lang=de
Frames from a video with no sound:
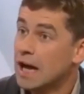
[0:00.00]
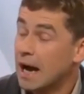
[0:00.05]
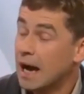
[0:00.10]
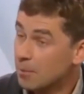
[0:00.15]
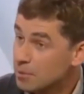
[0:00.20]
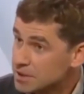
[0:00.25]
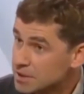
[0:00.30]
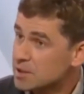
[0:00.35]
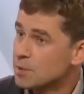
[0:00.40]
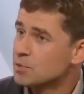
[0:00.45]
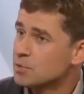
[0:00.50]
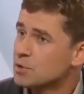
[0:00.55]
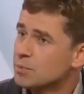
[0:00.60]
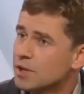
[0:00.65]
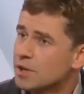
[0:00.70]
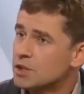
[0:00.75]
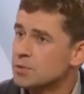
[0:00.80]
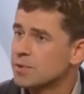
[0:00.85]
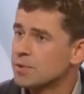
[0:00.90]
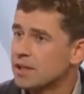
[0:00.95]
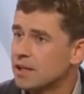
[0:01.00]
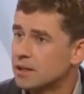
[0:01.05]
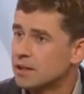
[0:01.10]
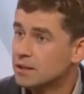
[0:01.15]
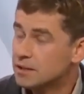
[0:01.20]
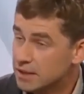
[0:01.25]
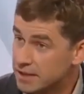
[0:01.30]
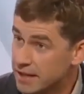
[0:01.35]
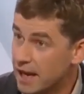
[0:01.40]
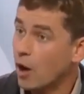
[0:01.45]
Aber es gibt zum Beispiel
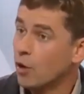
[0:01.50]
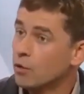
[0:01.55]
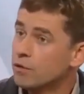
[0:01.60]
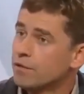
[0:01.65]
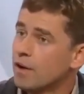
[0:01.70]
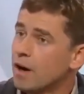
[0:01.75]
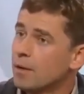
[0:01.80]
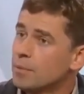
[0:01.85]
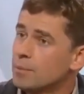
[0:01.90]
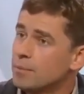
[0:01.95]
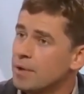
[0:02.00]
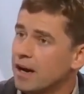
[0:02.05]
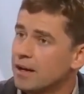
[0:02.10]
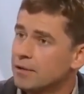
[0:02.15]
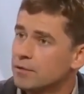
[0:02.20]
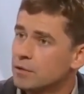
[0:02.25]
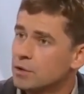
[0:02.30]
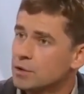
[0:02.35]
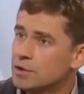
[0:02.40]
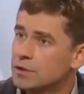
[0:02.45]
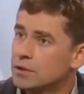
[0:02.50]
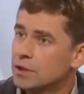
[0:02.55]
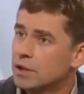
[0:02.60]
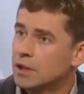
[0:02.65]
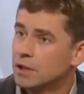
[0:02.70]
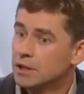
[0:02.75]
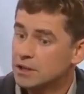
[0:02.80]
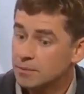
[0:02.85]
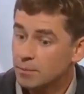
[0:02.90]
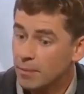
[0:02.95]
Gene, die die Hautfarbe beeinflussen,
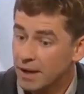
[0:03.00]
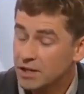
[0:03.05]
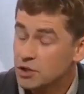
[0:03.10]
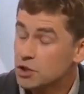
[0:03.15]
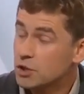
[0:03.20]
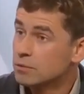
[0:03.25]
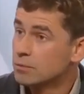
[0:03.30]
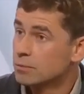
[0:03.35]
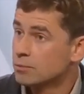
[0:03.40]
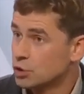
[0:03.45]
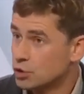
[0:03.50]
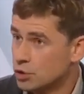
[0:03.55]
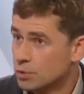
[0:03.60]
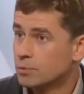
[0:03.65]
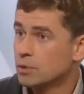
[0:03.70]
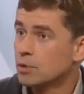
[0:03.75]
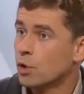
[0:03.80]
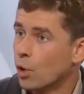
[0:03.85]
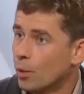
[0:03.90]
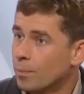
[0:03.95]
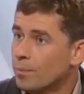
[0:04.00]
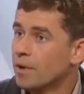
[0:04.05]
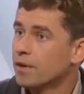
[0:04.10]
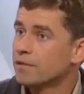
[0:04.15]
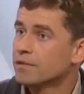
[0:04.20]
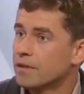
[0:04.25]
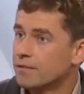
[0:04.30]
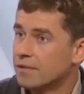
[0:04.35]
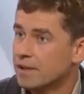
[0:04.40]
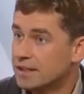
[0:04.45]
die Menschen in bestimmten Gruppen
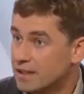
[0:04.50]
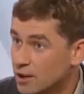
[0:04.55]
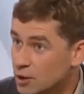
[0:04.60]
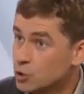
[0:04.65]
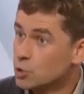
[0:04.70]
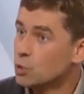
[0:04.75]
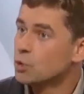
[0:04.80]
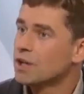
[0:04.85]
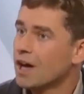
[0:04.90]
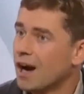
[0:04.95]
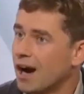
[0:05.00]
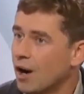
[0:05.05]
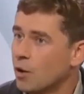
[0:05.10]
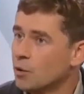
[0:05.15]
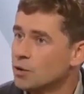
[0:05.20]
auf der Welt eine dunklere